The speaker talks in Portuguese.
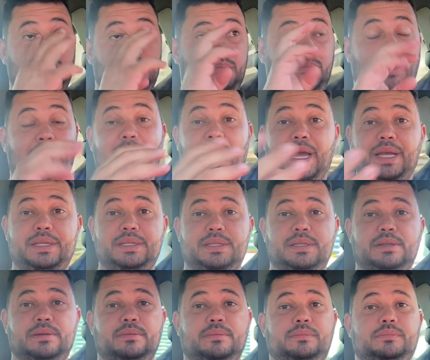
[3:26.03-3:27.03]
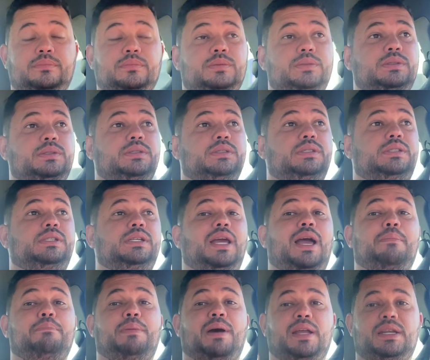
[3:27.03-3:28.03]
Mas se
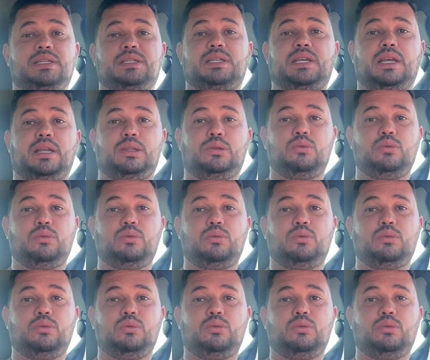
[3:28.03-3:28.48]
aparecer